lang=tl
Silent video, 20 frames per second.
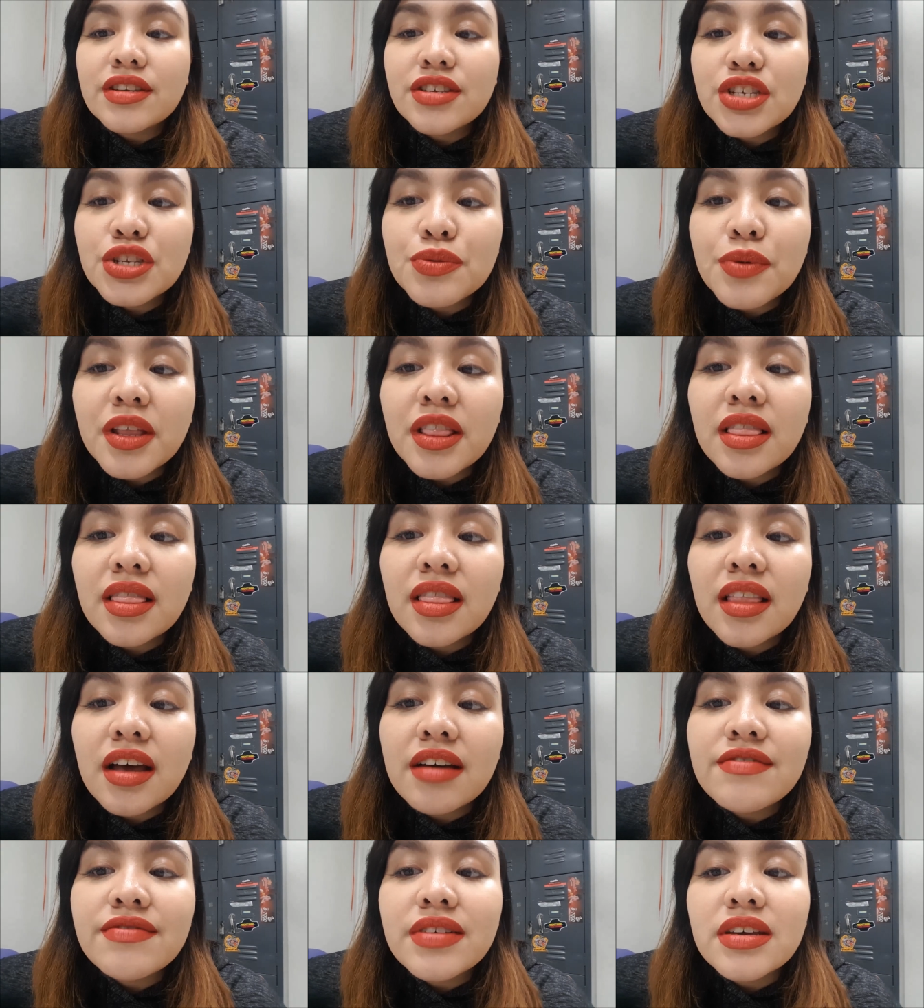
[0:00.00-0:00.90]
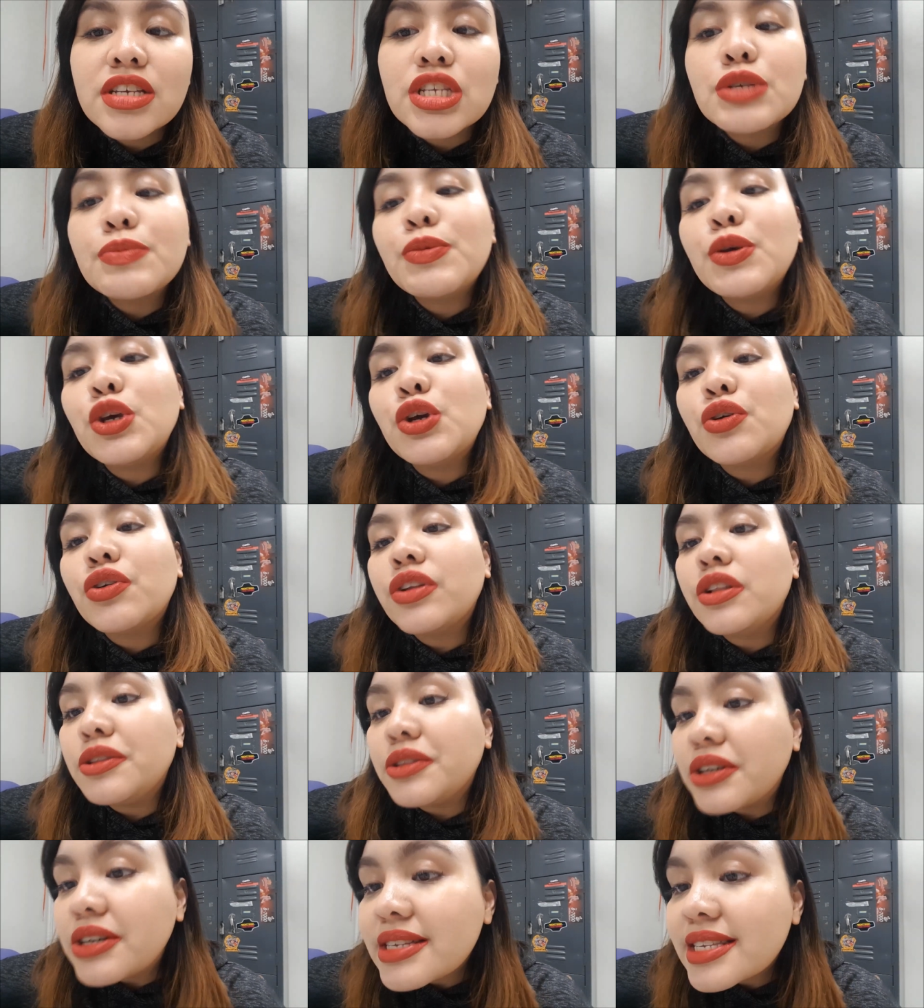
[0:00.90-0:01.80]
this is what love is pure
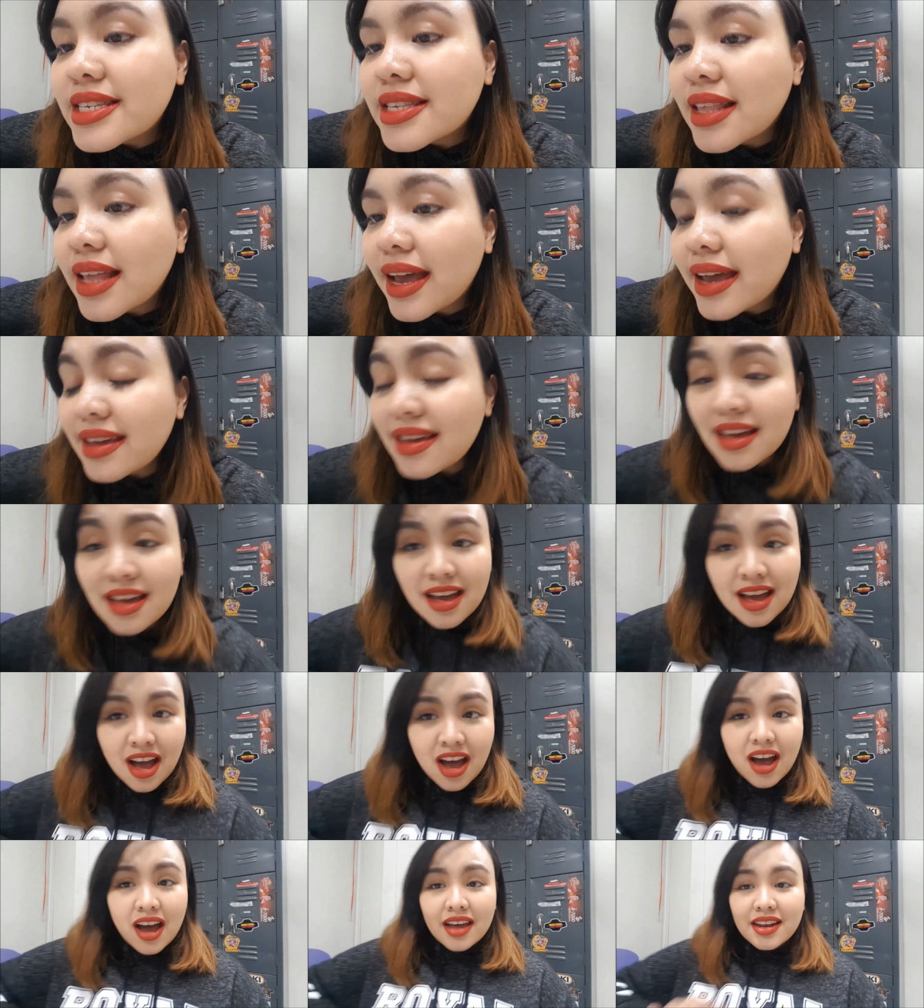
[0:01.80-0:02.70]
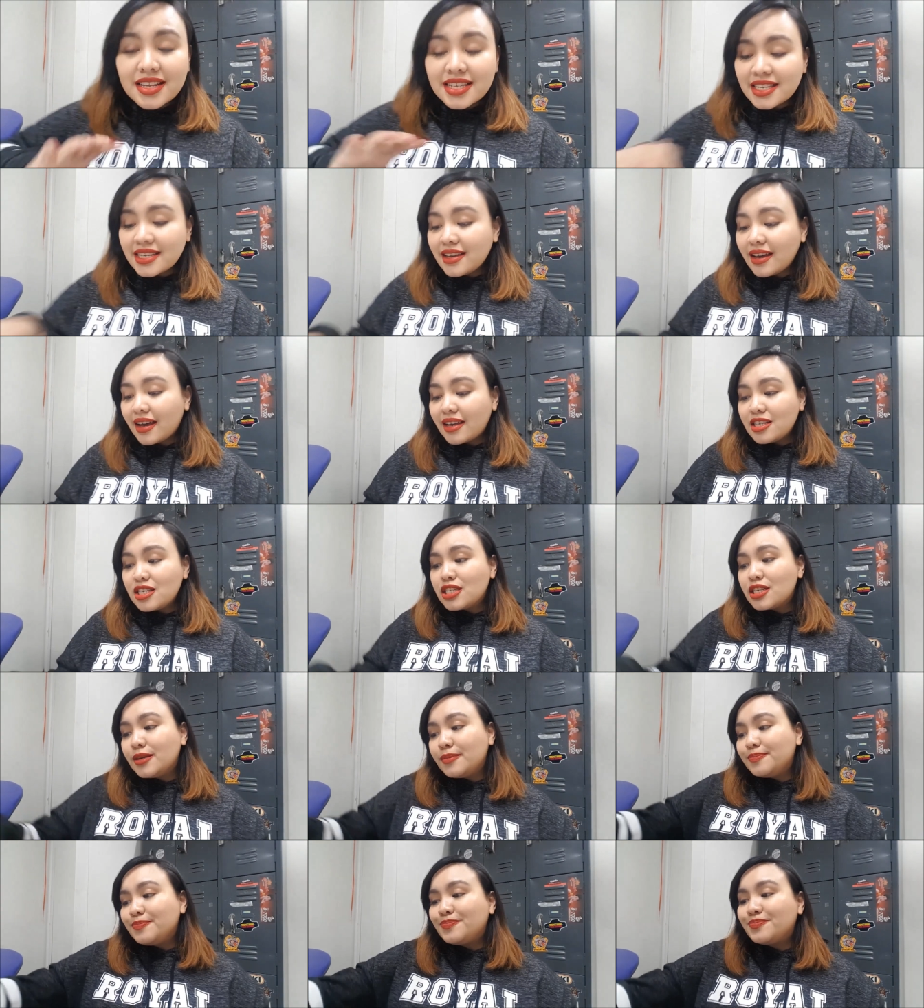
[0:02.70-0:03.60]
looks like. Honestly
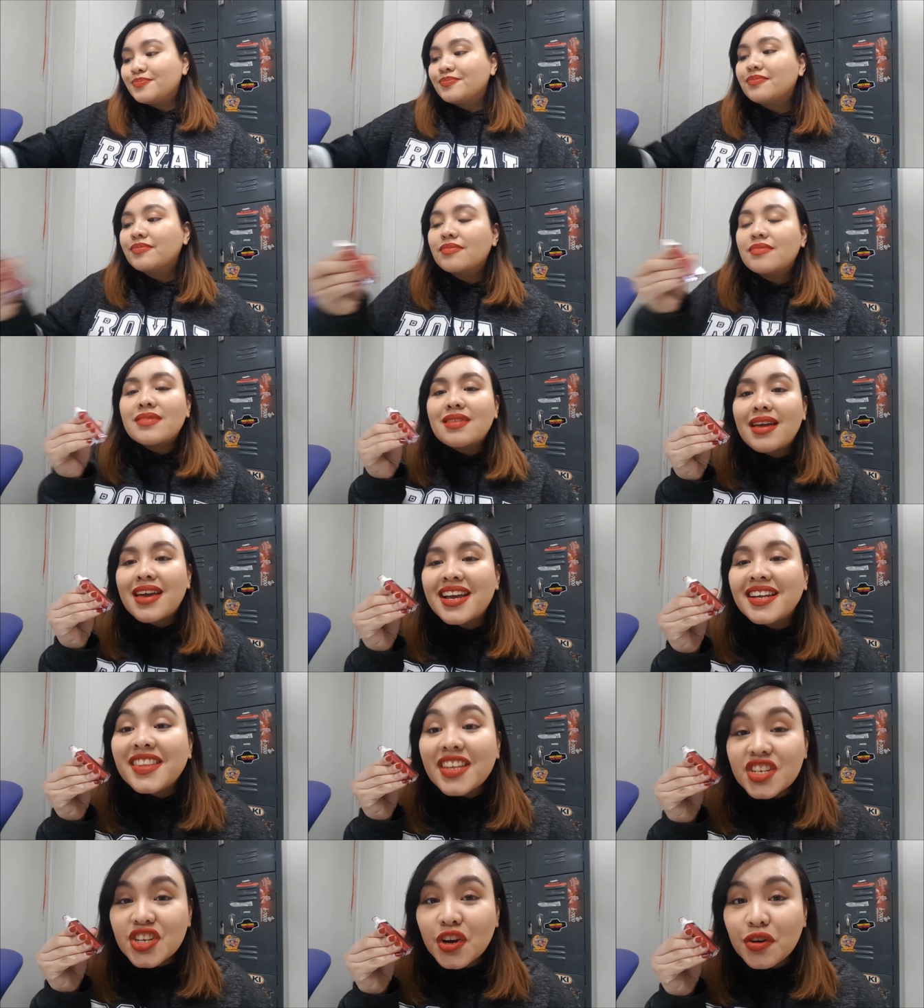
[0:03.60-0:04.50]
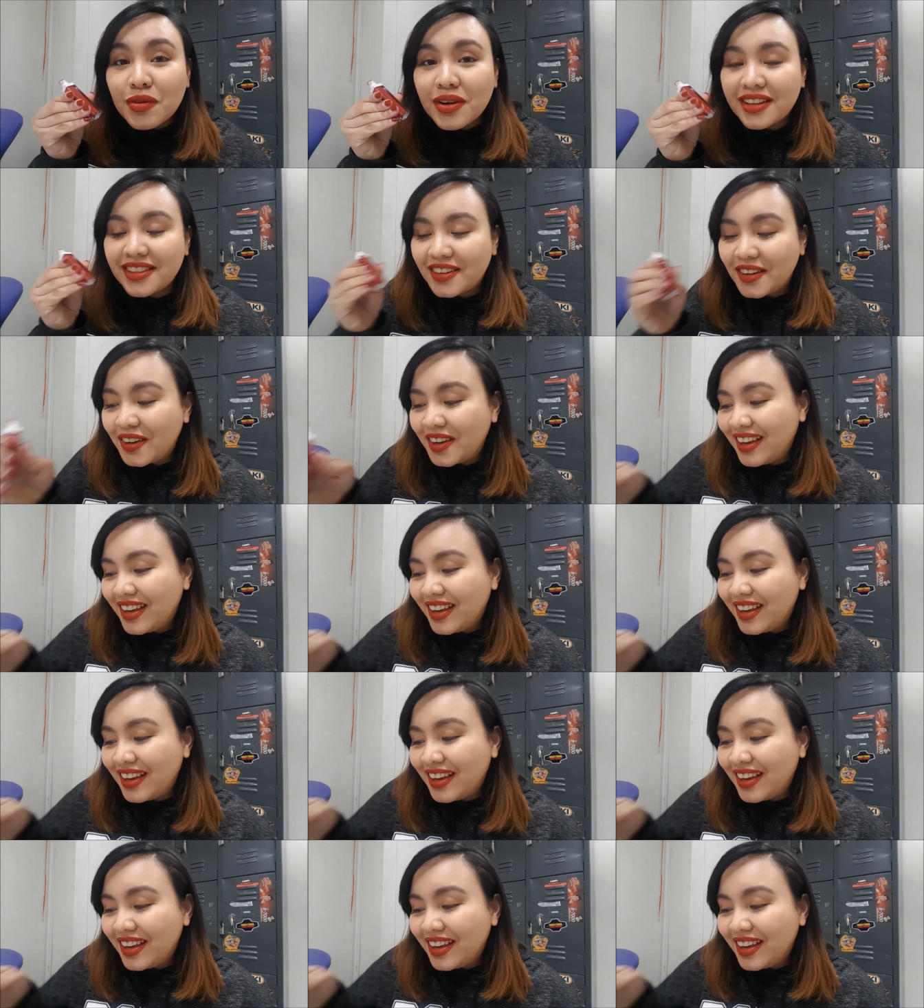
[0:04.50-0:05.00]
guys, hindi siya red.